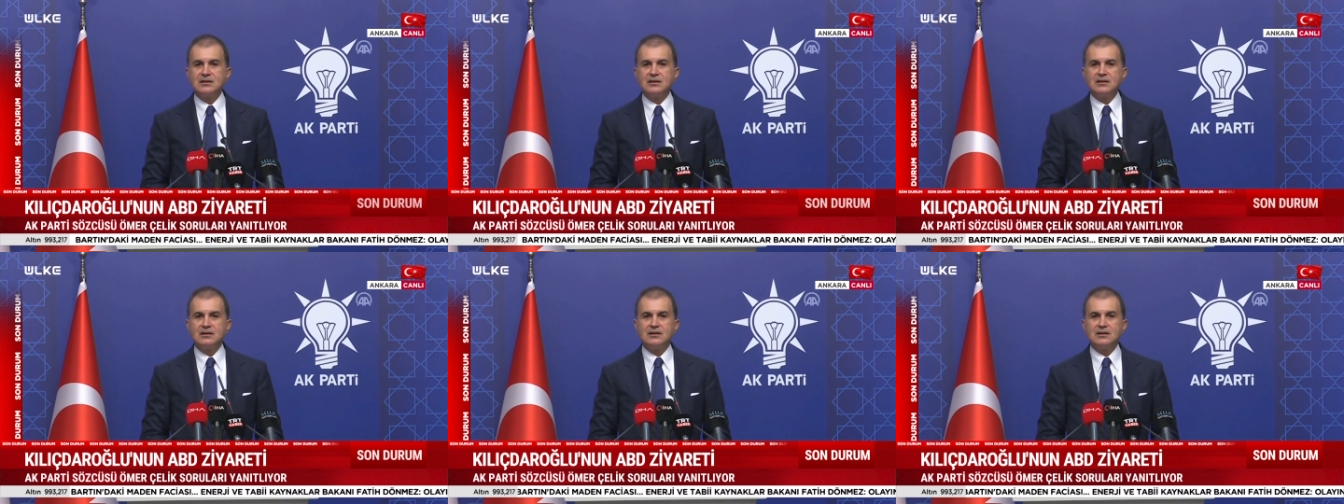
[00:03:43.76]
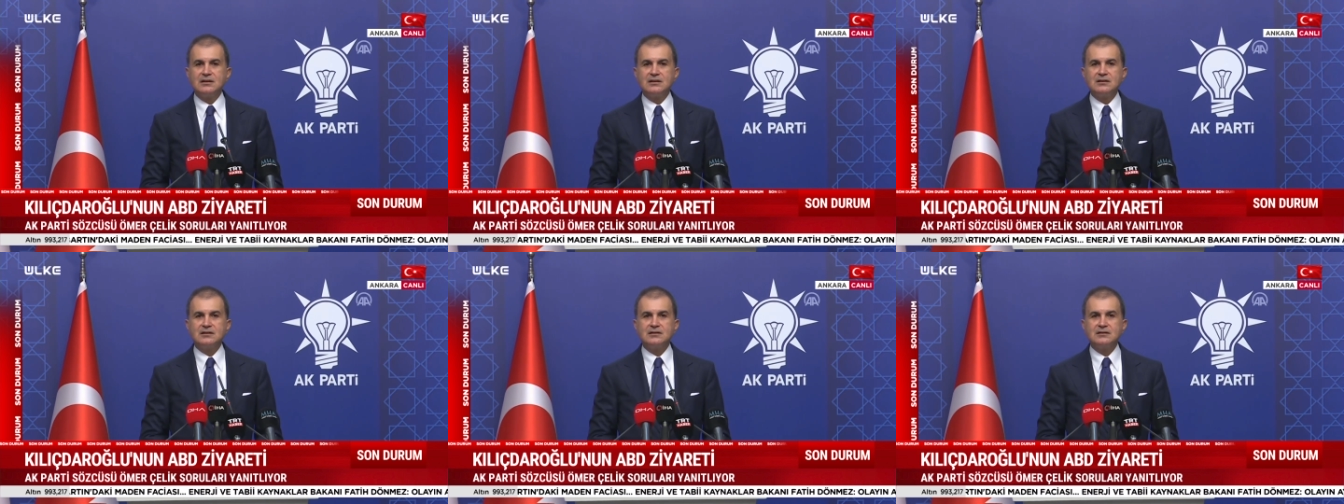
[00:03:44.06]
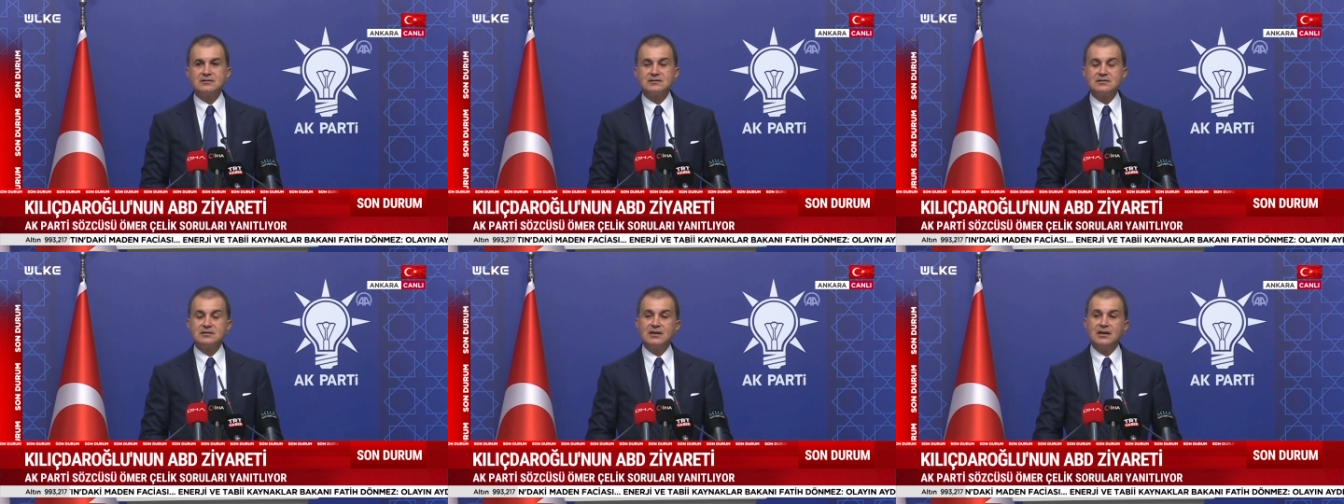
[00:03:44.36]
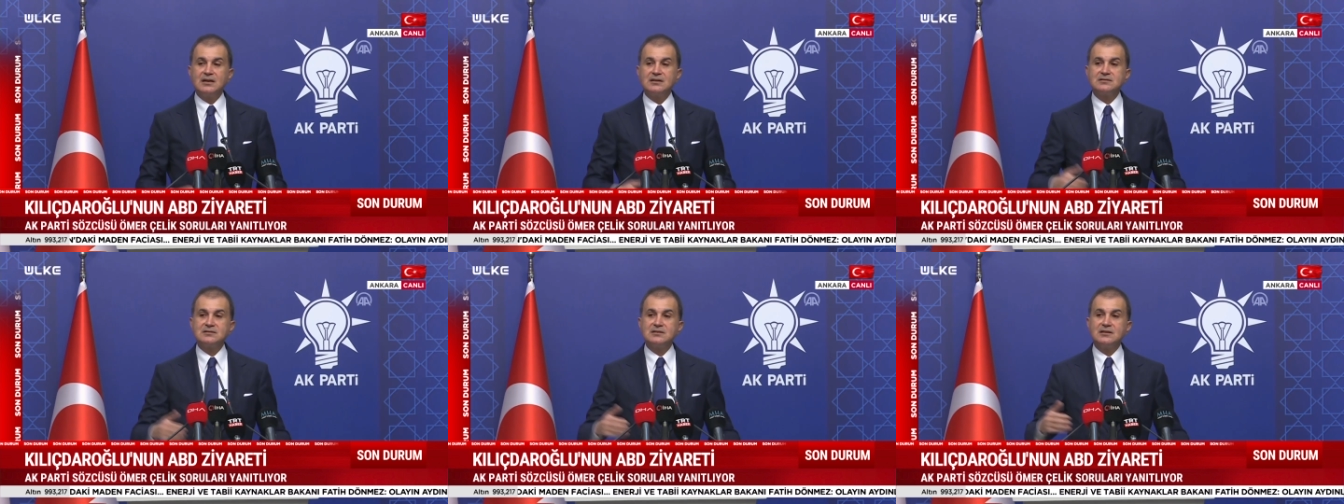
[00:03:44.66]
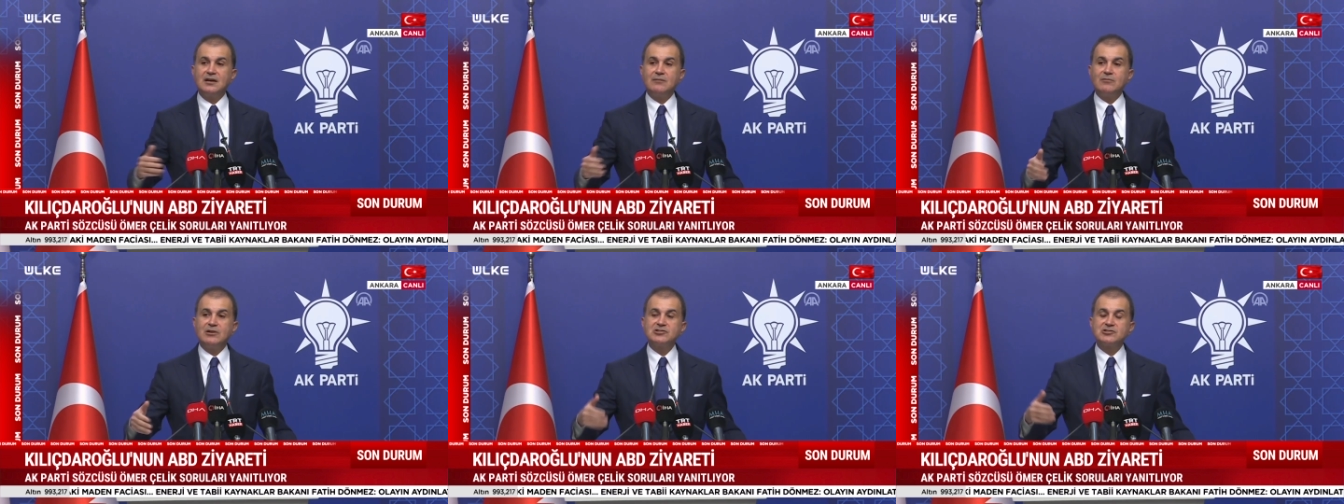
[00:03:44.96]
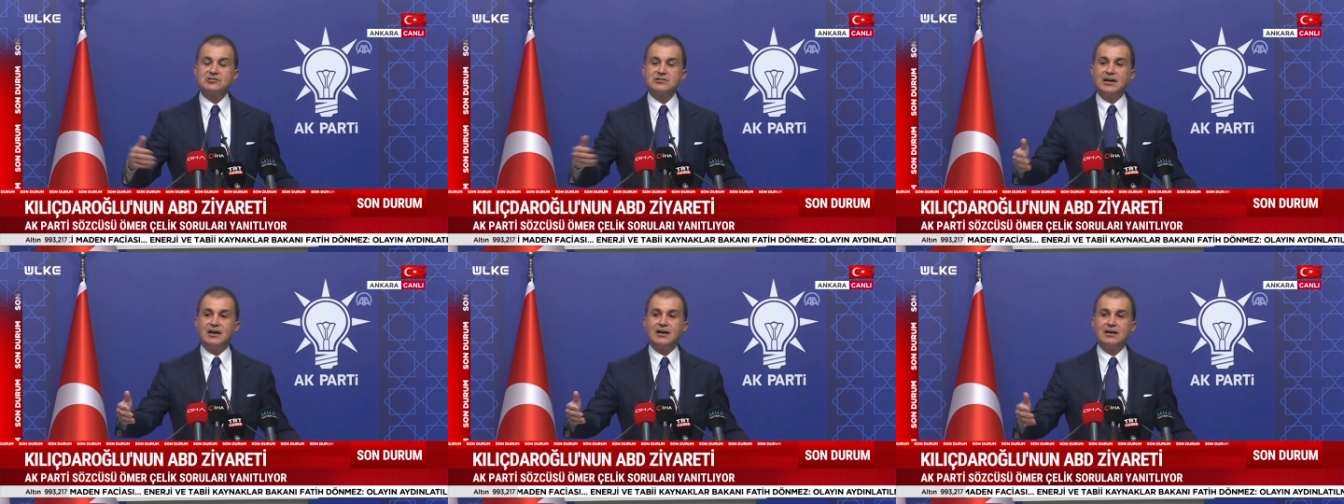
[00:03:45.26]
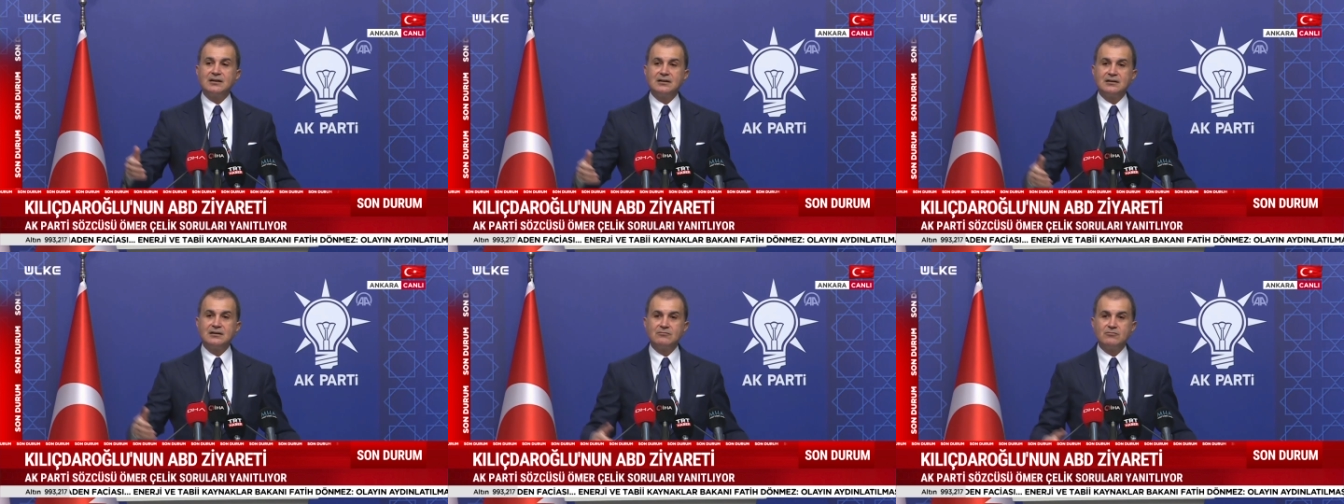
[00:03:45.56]
e, siyasi amaçla
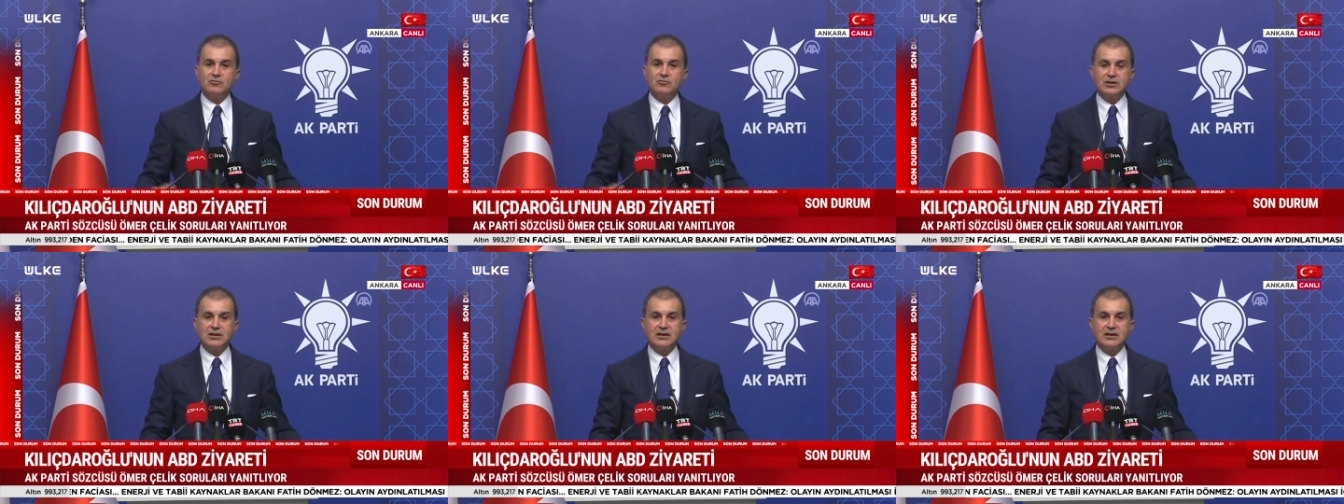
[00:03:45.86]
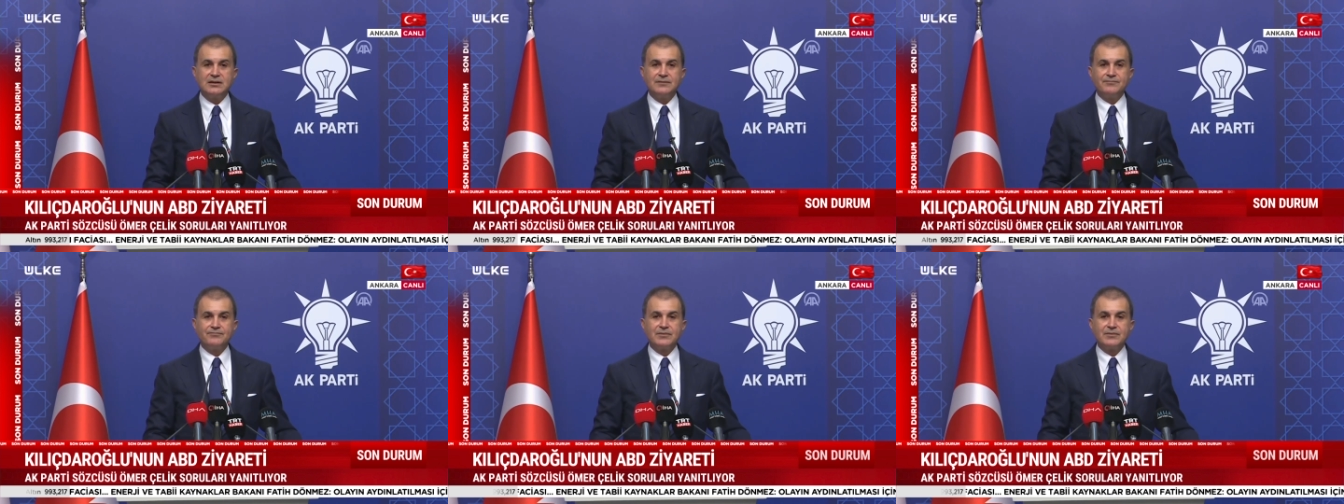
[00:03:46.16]
buraya